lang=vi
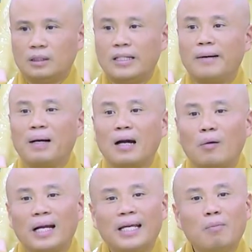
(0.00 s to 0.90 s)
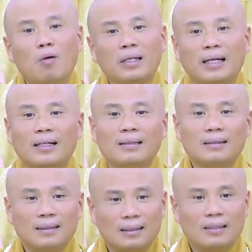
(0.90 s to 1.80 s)
giờ bắt đầu đi bốn chữ
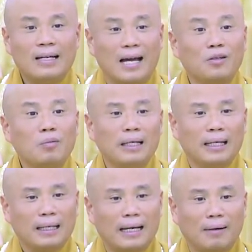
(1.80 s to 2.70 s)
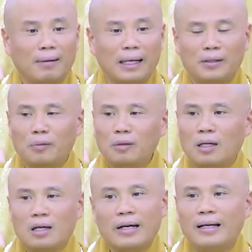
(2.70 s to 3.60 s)
với đại chúng nha, đang nói đại chúng.
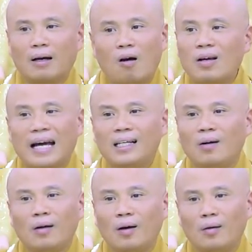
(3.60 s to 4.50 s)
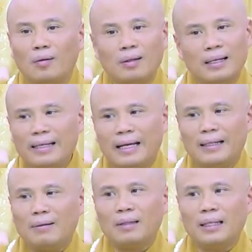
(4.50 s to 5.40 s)
Đi là khỏi khánh khỏi đồ luôn, đi nghe
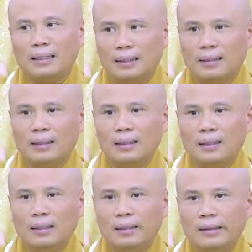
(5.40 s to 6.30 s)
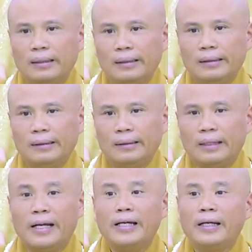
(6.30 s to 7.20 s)
theo tiếng.
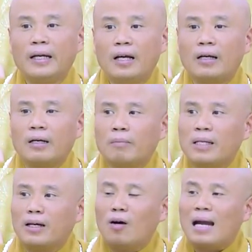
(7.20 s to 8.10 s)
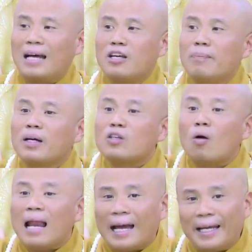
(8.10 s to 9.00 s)
Thì đi, bây giờ nói lại thêm cái chỗ
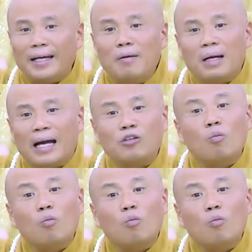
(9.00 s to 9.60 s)
lạy, nếu mà đại